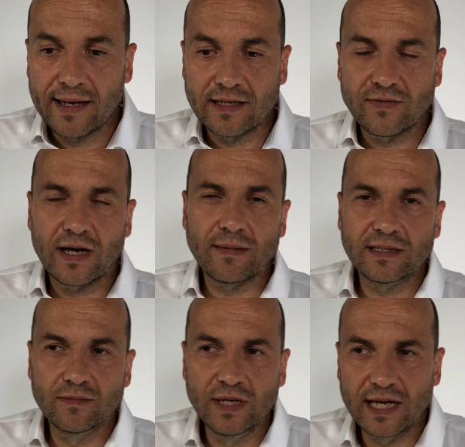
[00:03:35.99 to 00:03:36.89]
Das war
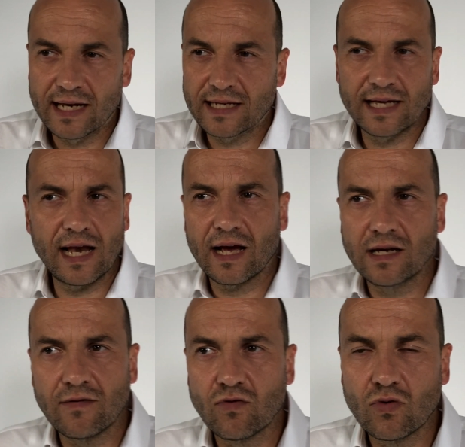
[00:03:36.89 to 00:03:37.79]
damals ein Mieter, der sehr lange
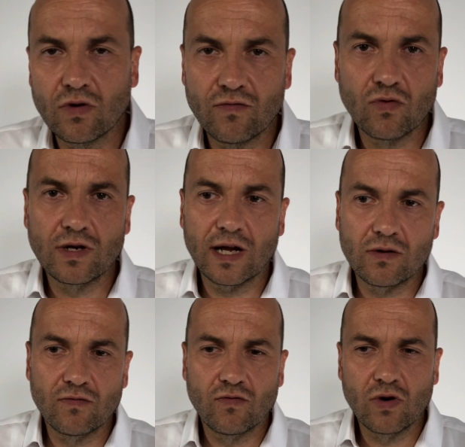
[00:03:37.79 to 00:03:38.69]
in der Wohnung gewohnt
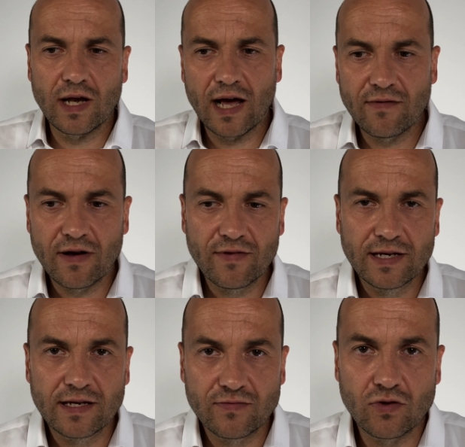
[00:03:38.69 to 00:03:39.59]
hat und wo klar war,
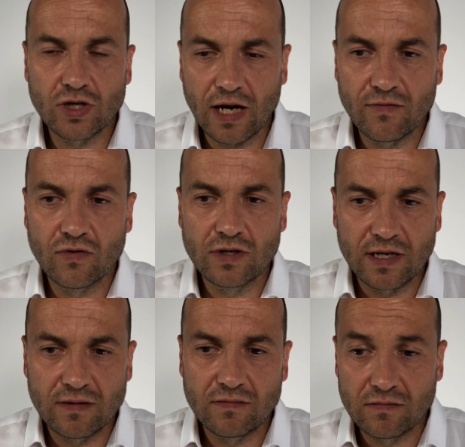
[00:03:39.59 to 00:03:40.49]
wenn das vollstreckt wird,
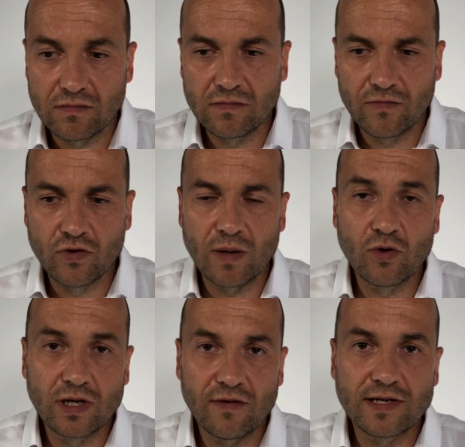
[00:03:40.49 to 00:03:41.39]
dann wird er
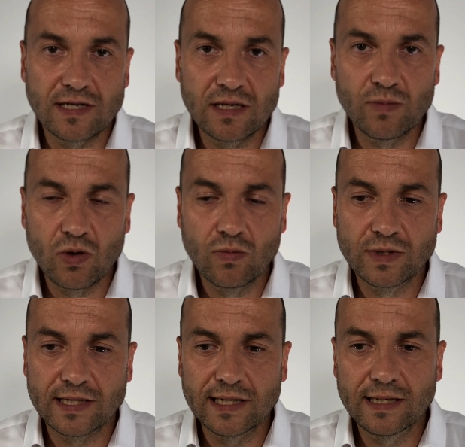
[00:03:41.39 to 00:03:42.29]
möglicherweise nicht mit
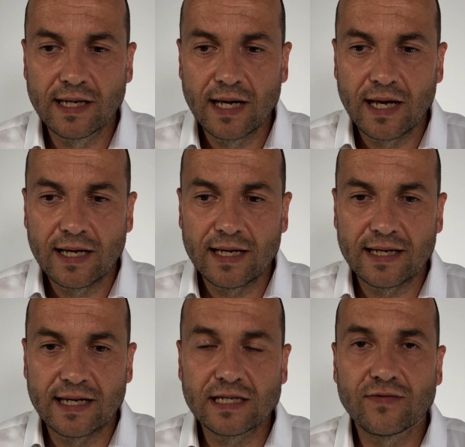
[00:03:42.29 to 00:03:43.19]
umziehen.
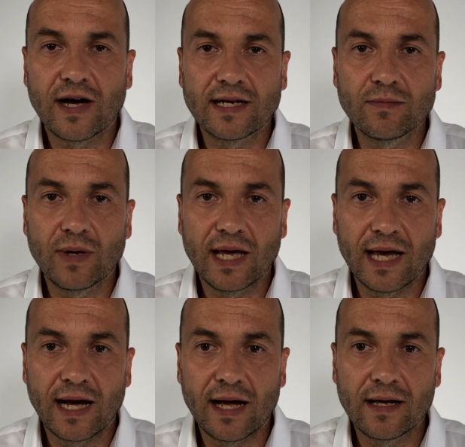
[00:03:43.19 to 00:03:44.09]
Äh, das war dem
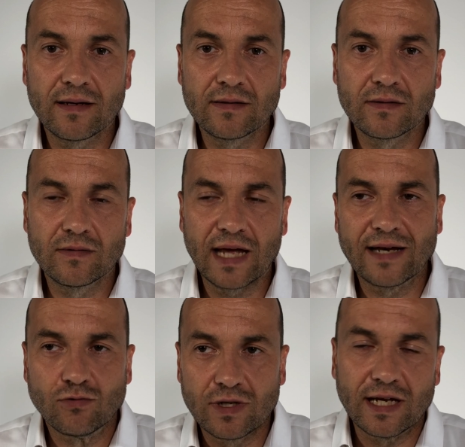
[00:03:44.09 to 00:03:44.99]
BGH äh, ja
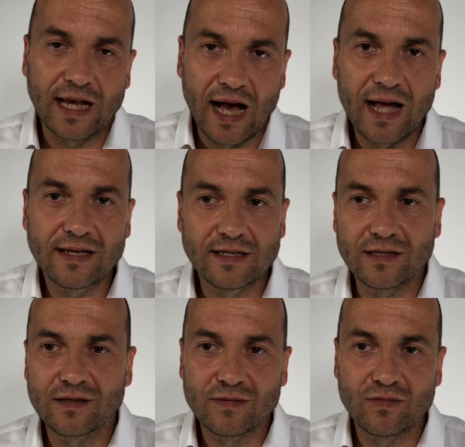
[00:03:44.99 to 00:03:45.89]
nun nicht egal, ist
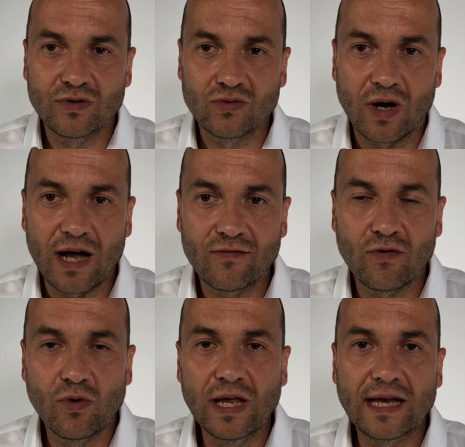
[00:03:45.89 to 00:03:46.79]
jetzt so hart
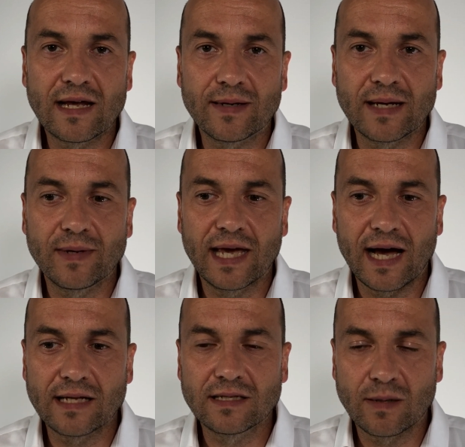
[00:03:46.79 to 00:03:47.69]
formuliert, aber der
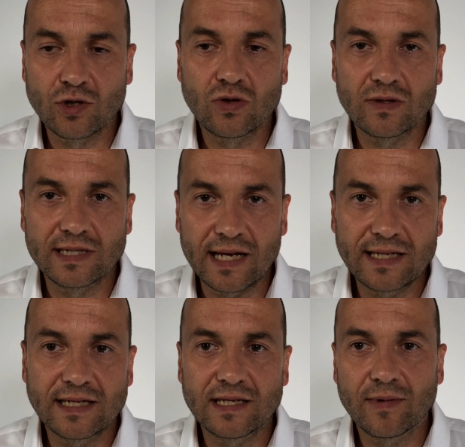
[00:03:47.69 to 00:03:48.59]
BGH hat sich damit schon
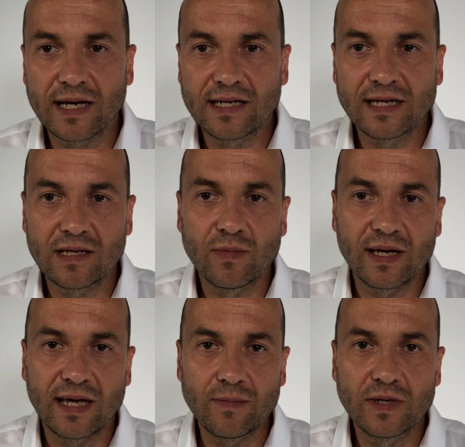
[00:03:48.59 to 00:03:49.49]
auseinandergesetzt, aber er hat gesagt, im
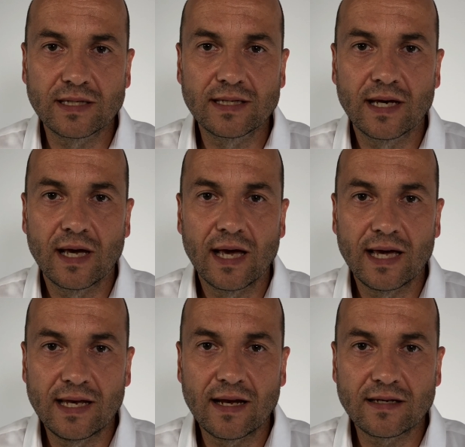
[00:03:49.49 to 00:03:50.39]
Ergebnis
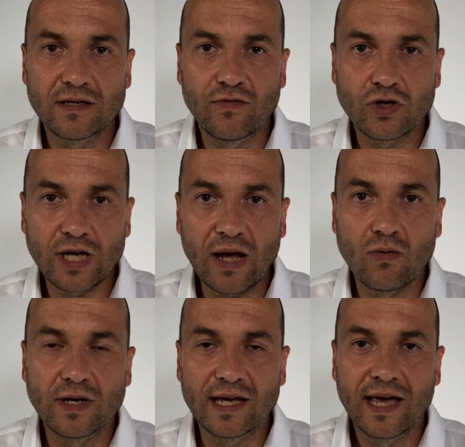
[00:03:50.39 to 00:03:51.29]
hindert das die
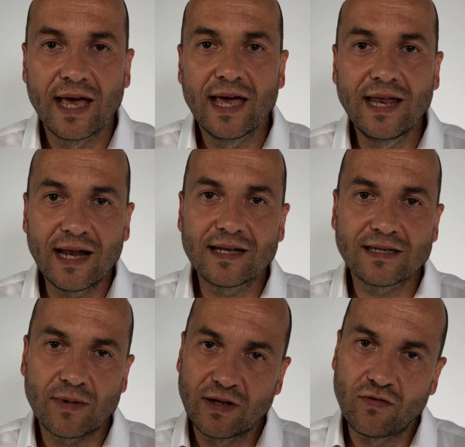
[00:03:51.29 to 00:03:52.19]
Vollstreckung nicht. Hindert
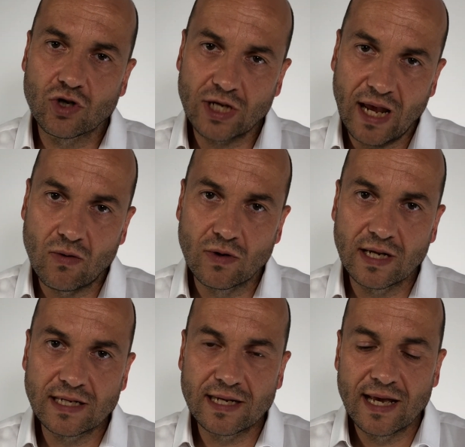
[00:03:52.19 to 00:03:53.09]
das aber die Vollstreckung
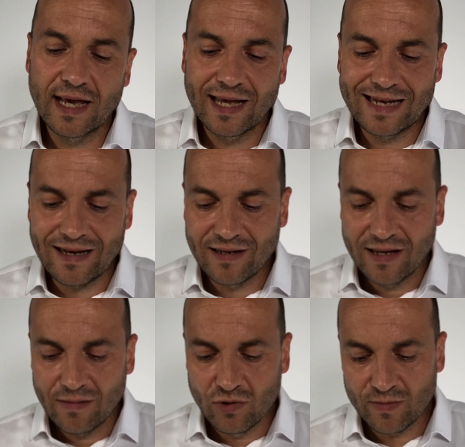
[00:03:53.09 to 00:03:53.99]
nicht, dann
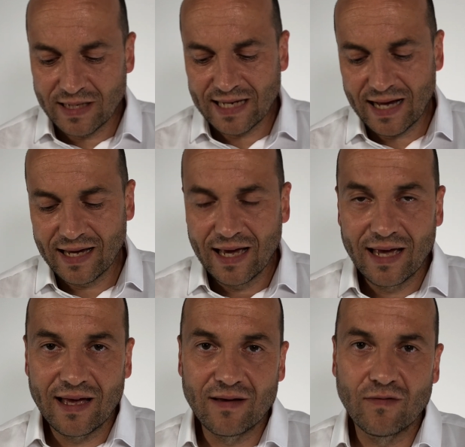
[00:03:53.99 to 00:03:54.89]
muss man sagen,
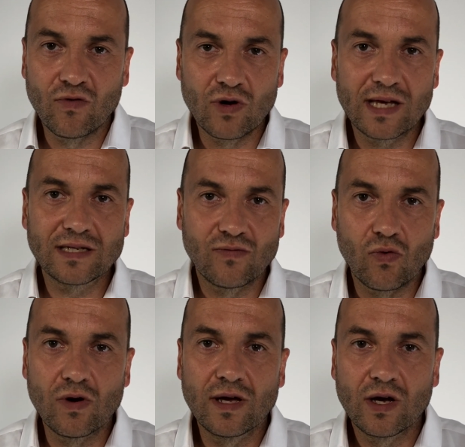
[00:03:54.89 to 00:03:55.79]
äh, würde es
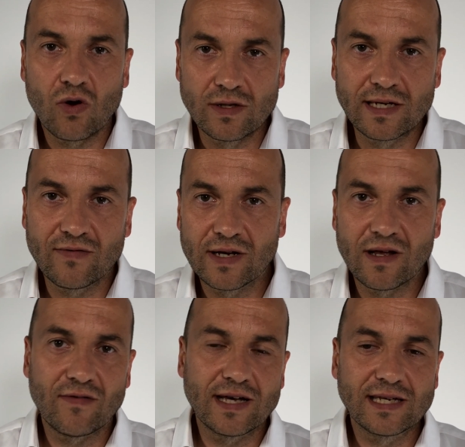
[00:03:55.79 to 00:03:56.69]
wohl
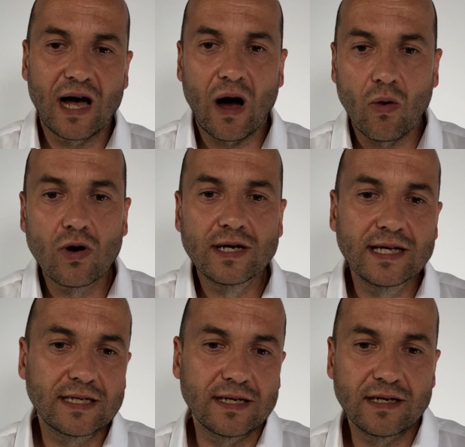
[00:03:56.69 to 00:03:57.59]
konsequenterweise auch
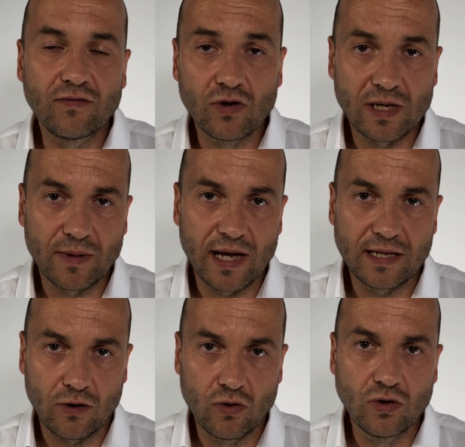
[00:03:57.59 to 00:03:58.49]
nicht die
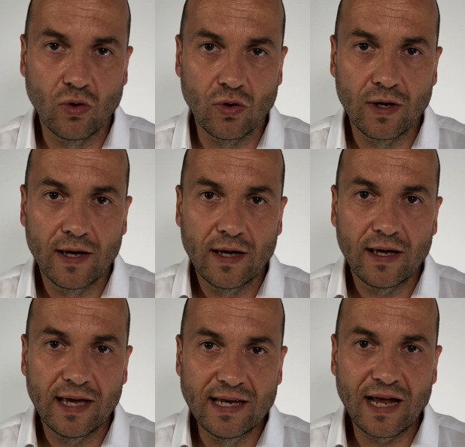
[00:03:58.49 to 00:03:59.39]
Wirksamkeit der Kündigung
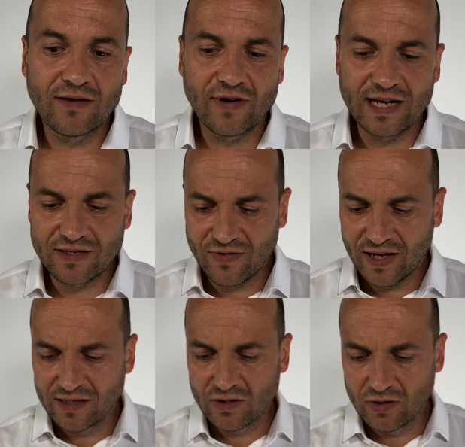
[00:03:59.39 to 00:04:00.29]
hindern, weil das
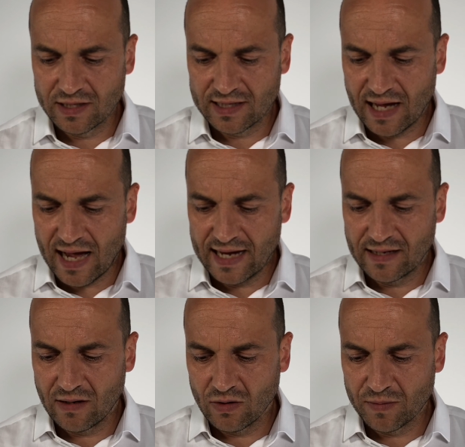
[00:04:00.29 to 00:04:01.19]
sonst
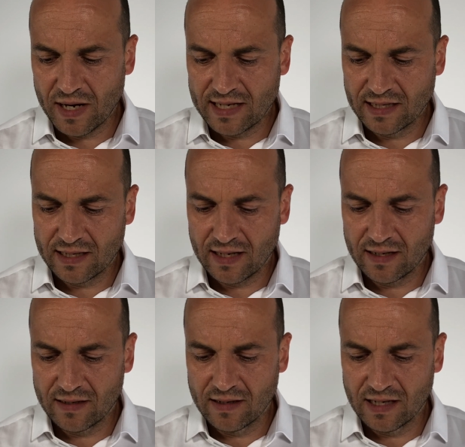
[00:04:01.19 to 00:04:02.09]
ein, aus meiner Sicht,
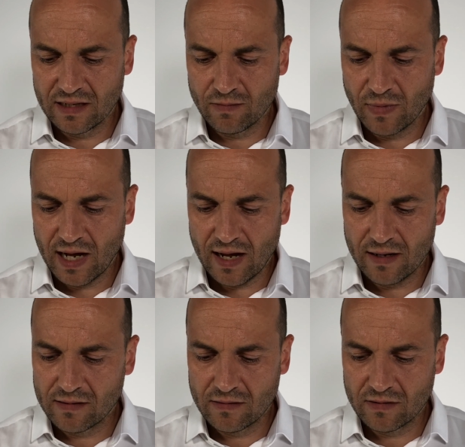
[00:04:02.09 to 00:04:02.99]
äh, nicht
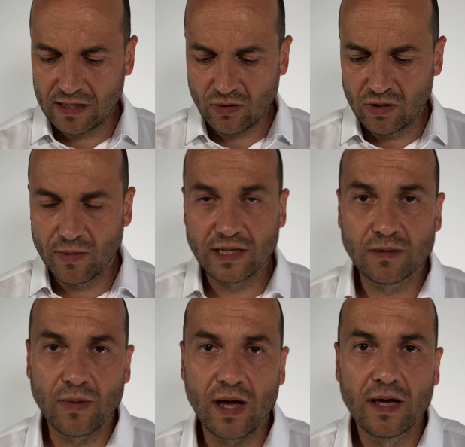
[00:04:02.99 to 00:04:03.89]
mehr, äh, das könnte man
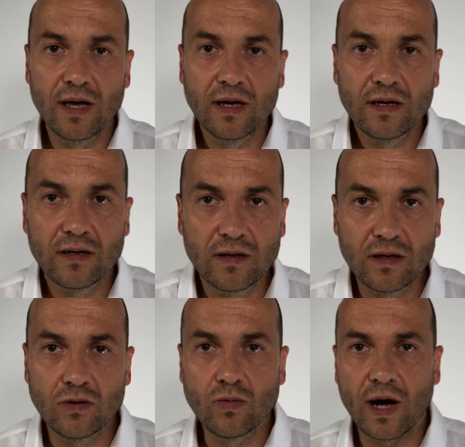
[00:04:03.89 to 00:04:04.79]
nicht mehr
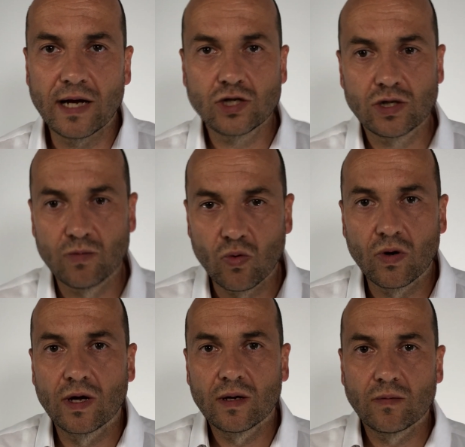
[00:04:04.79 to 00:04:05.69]
in
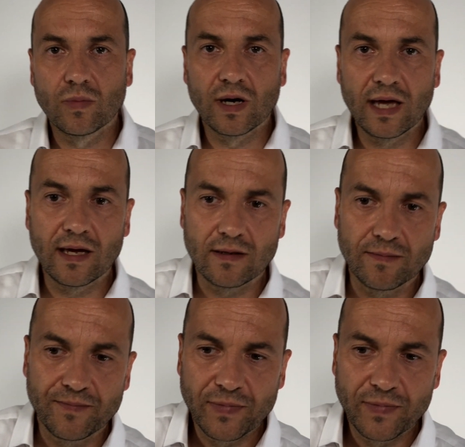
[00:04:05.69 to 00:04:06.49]
Übereinstimmung bringen.